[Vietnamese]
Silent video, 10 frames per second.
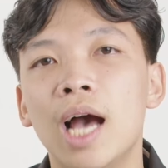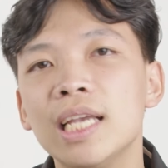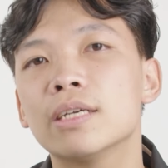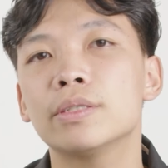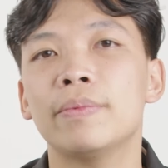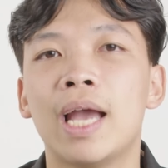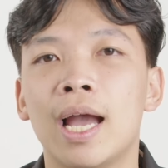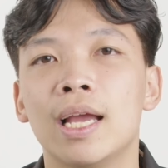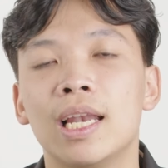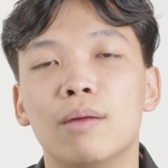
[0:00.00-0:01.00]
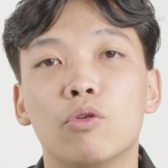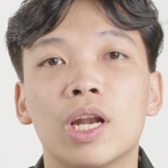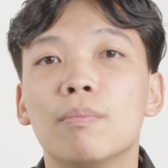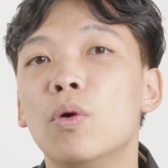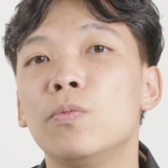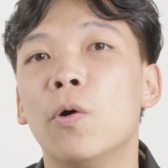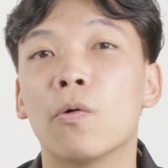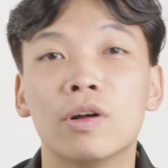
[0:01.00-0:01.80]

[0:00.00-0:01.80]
2022 là một năm bùng nổ